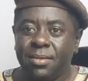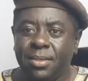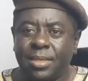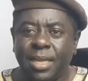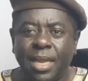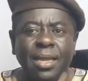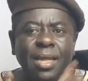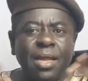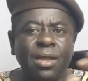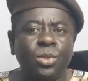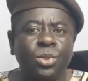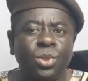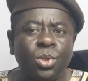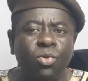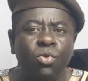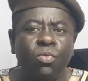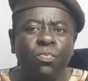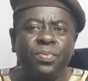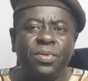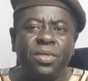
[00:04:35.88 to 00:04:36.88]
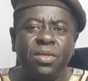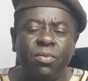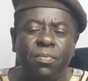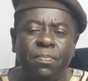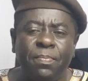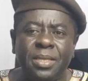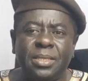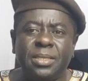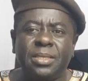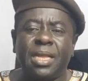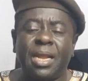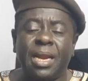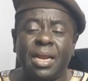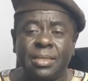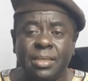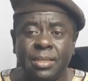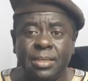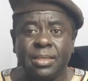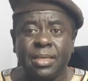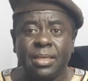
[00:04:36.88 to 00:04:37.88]
C'est en quelque sorte le, le personnel
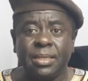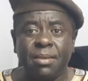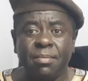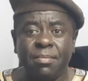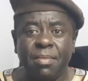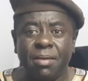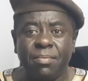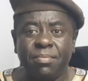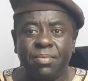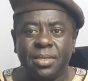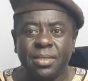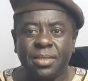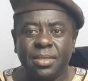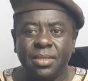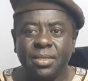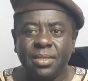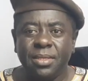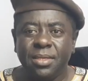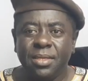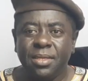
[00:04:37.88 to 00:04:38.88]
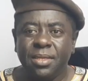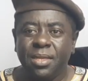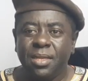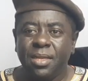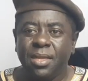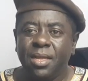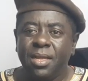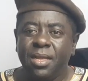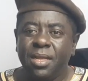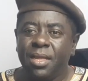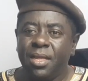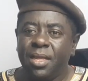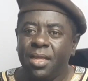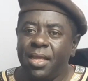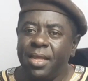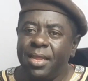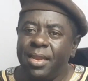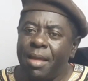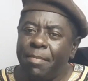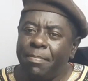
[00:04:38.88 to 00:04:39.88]
assistant de Marc Brice.
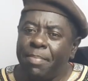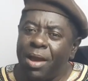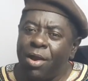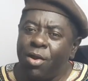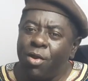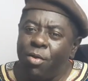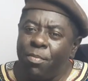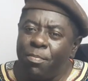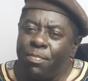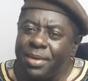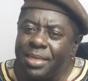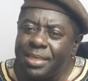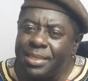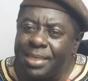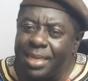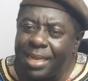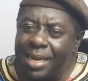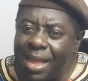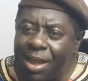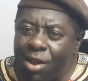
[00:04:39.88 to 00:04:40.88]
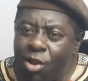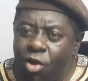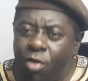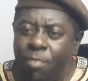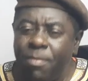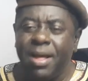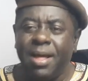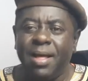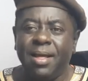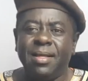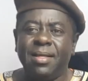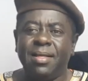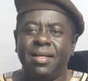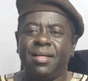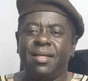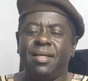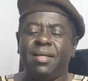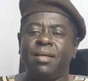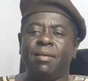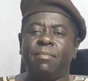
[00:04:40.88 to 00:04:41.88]
Et il n'a pas compris cela comment
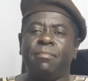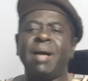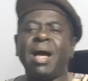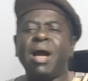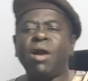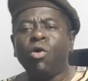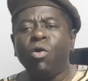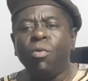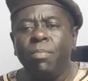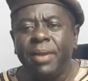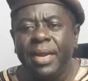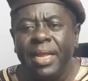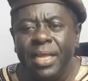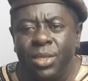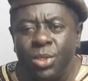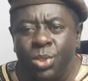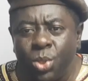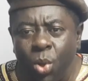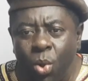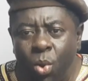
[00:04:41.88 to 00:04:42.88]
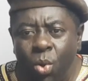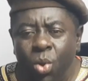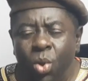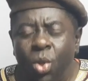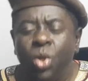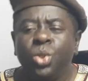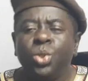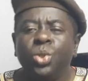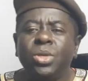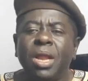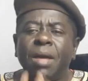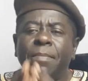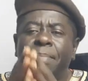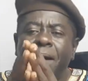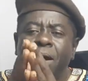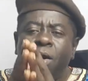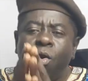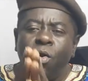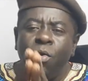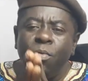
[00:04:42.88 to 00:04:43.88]
Marco Brice, tu n'as
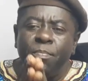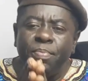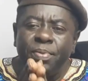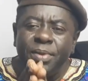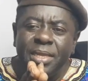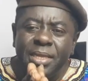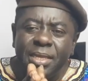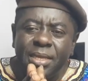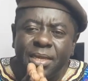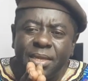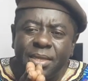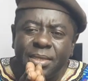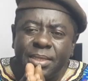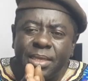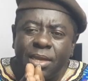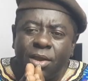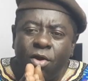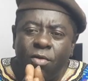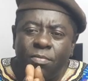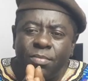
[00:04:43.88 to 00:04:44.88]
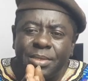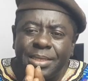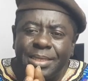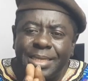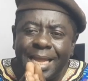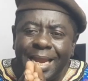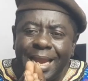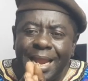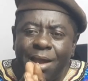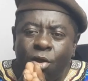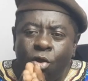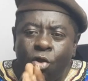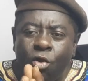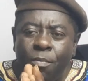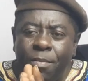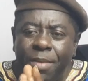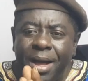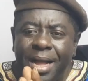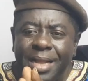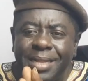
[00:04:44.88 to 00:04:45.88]
pas compris que c'est comme ça là
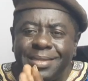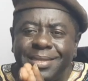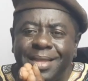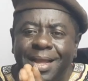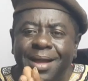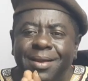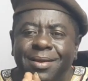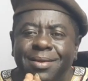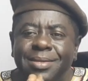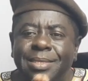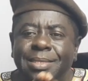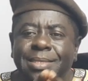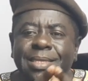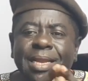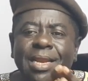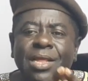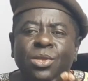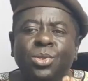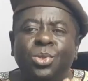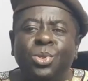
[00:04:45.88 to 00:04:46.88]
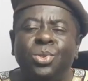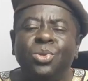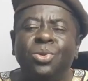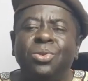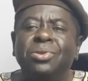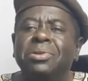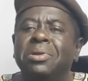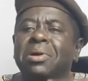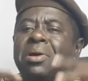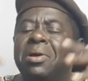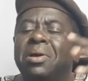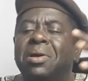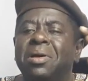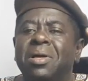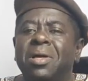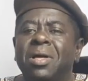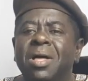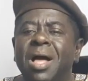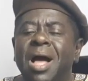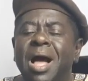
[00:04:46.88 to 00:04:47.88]
comment en tant que
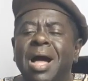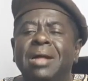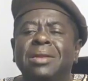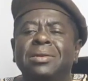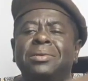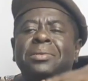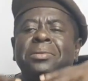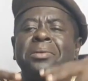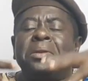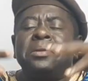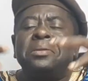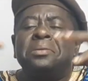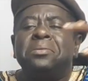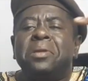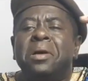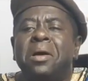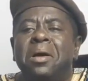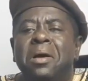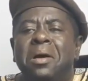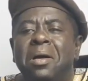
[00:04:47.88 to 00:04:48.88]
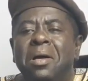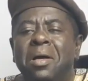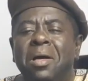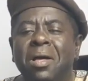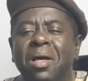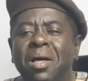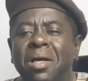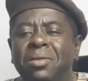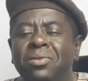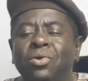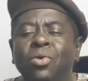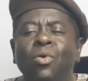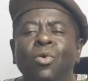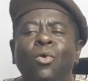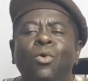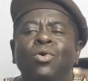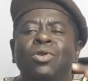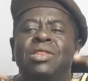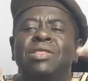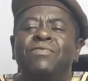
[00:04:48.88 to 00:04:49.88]
sélectionneur, entraîneur de
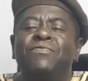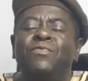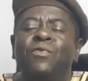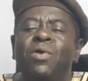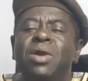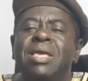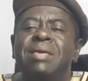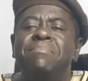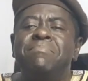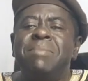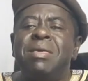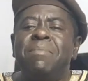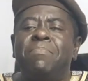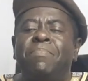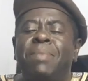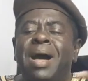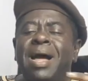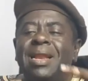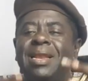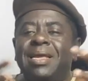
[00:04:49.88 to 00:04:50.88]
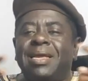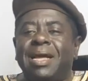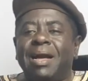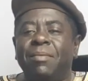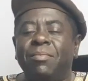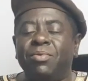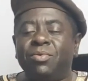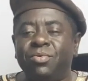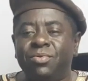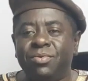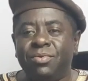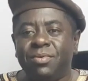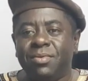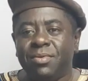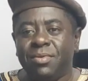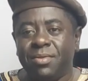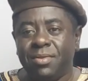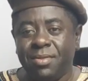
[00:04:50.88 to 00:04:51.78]
haut niveau aimé par le Cameroun.